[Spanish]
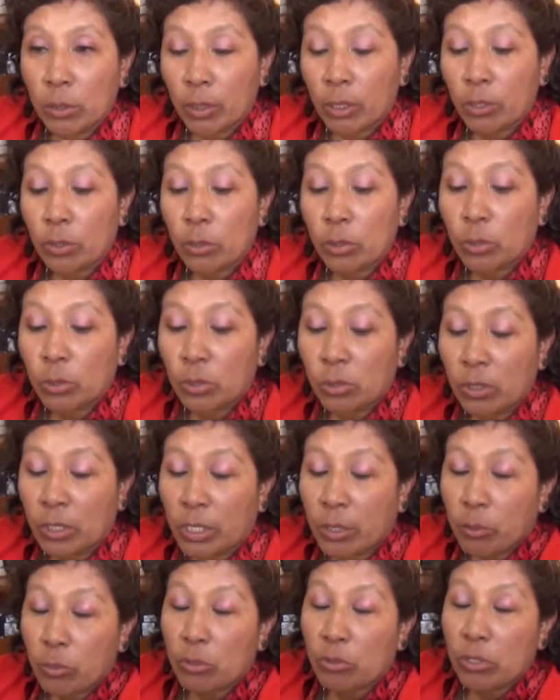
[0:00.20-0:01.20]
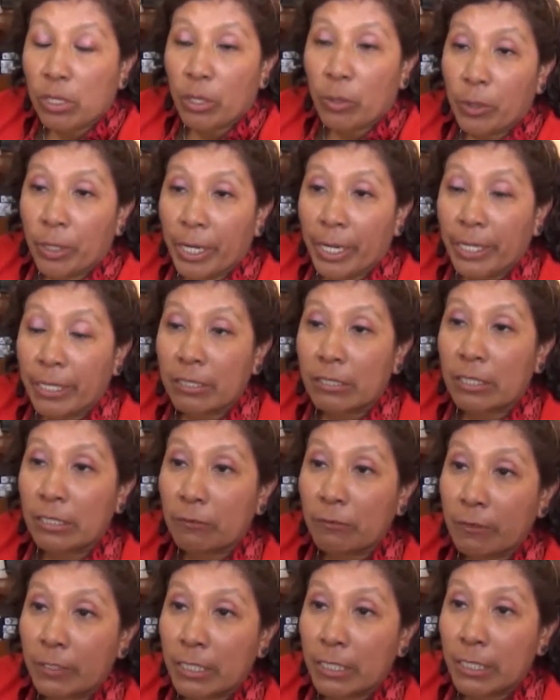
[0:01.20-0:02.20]
que nosotros tenemos ahora en
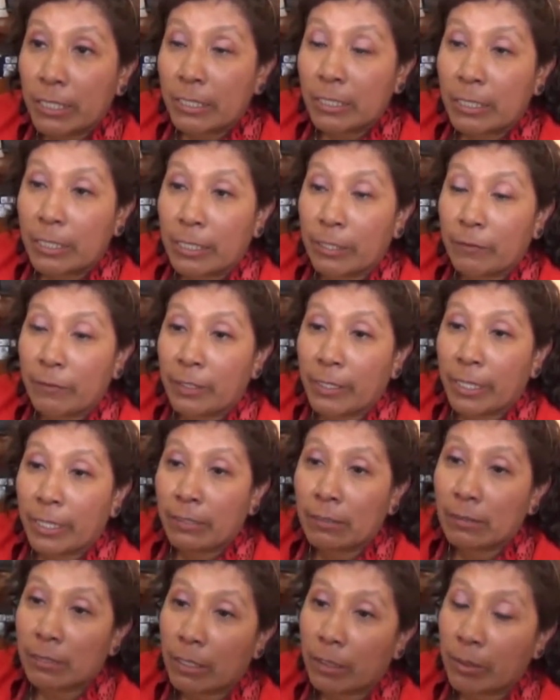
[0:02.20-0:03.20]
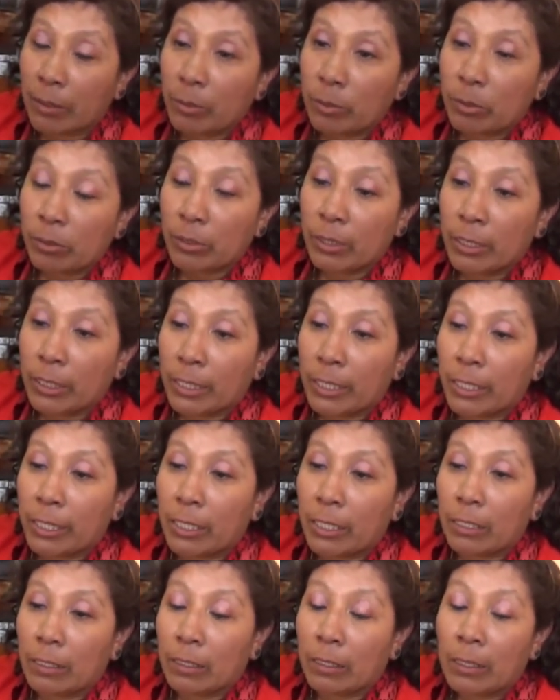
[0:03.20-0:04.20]
estas fechas de Navidad, sabemos de
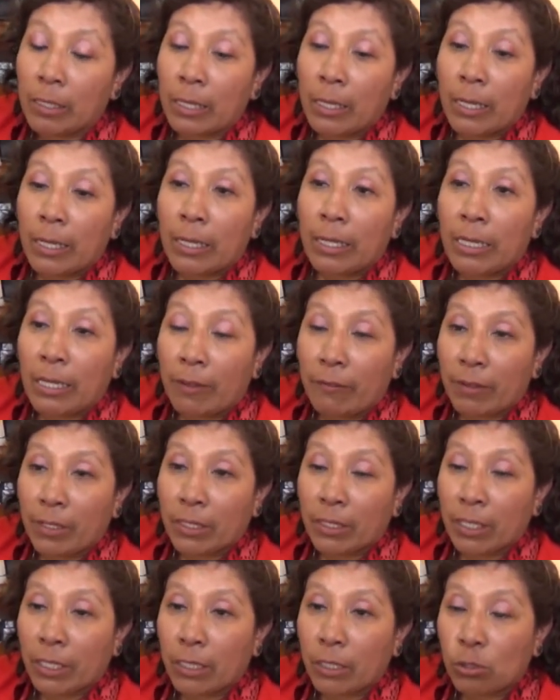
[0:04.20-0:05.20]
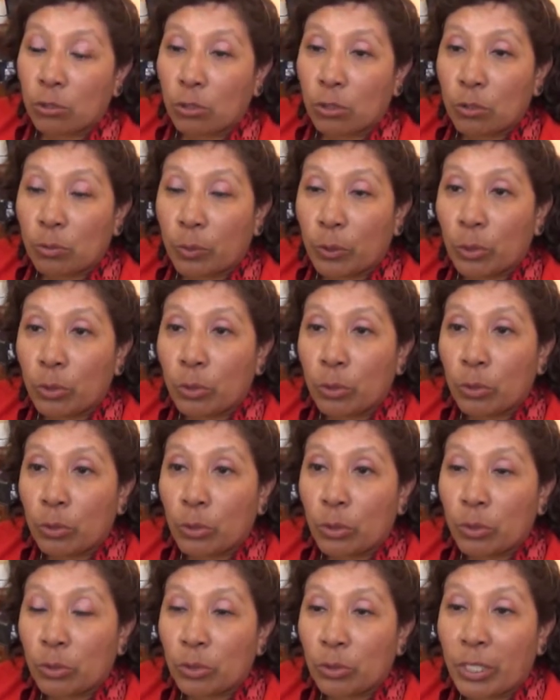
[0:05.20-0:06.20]
que la venta de estos
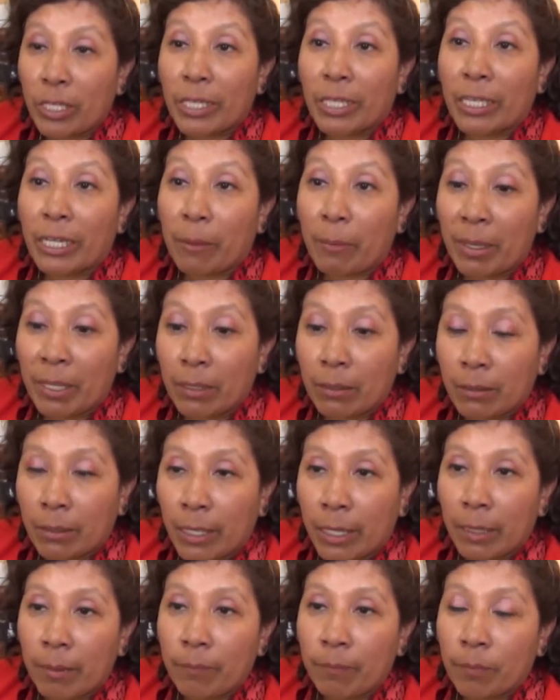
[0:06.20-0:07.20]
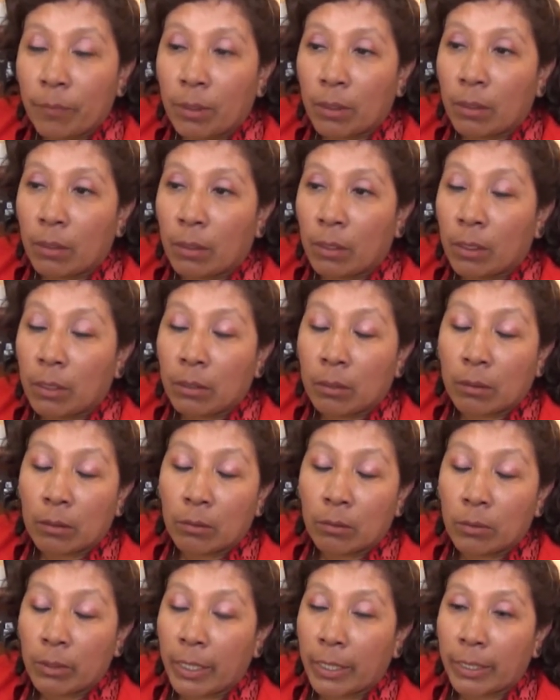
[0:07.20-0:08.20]
productos se incrementa en
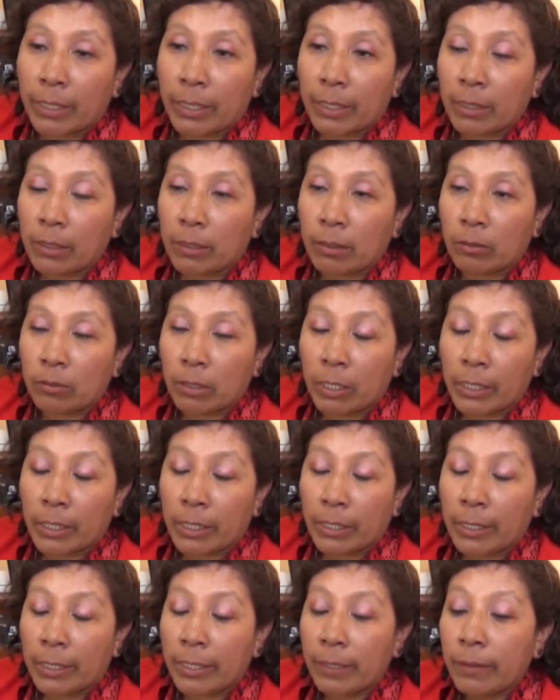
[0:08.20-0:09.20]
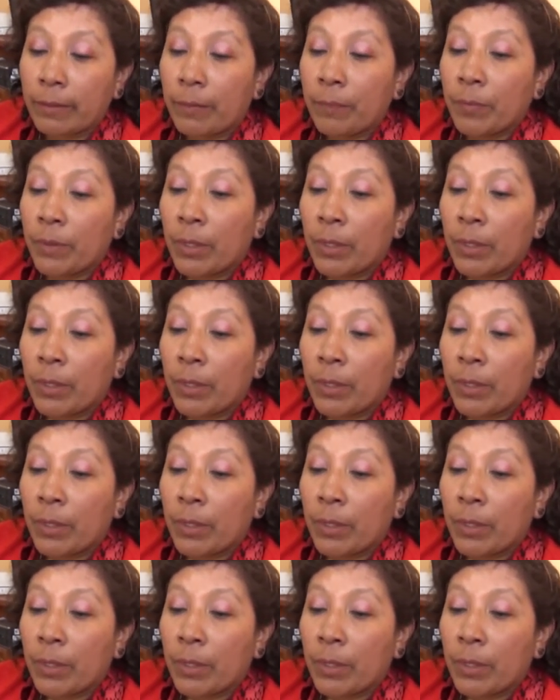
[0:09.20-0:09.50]
una gran notariedad